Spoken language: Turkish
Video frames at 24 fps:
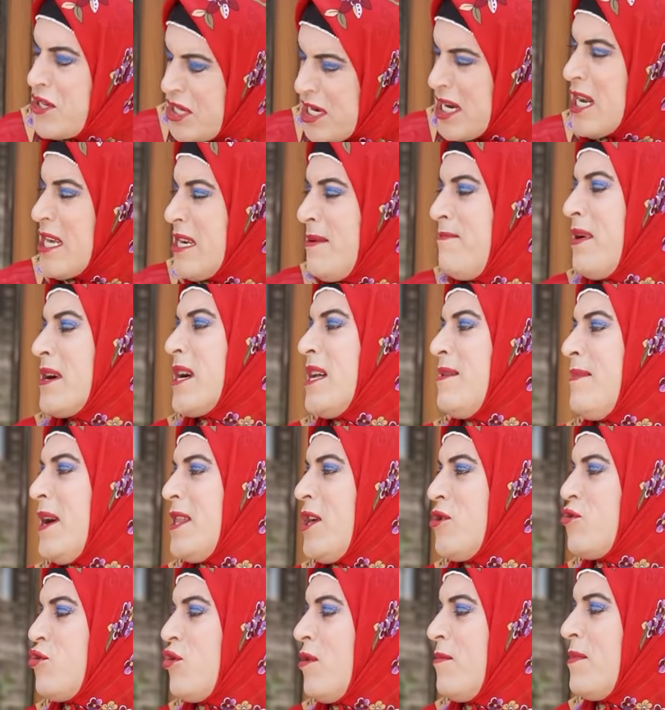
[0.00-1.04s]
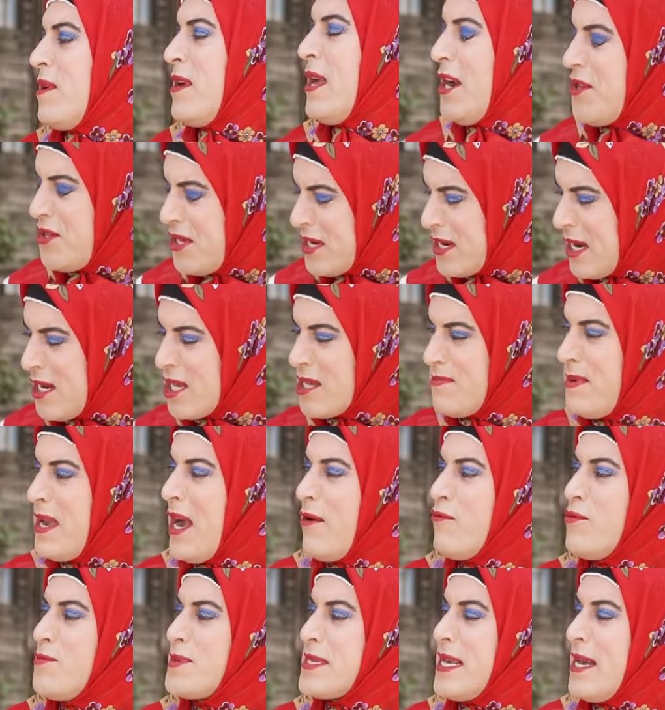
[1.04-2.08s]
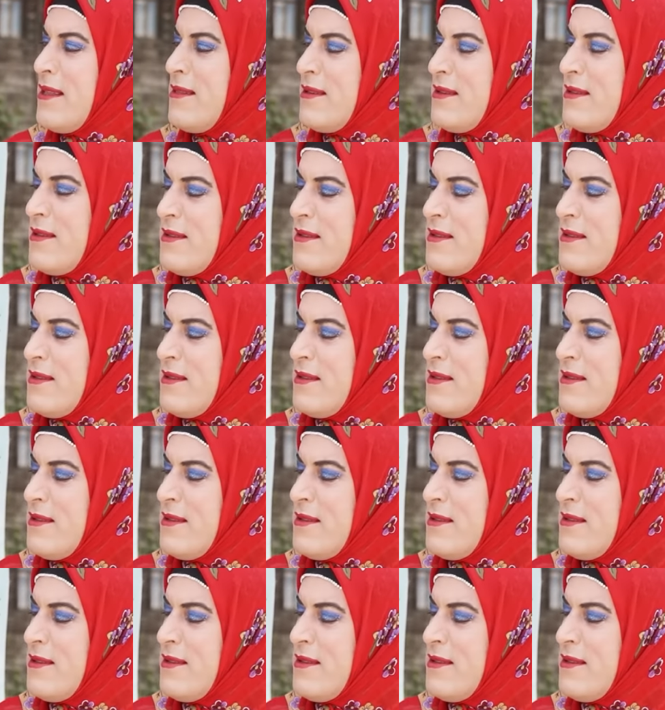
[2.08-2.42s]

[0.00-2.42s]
şey karışın bakalım anacığım. Her şey karışma yavrum sen.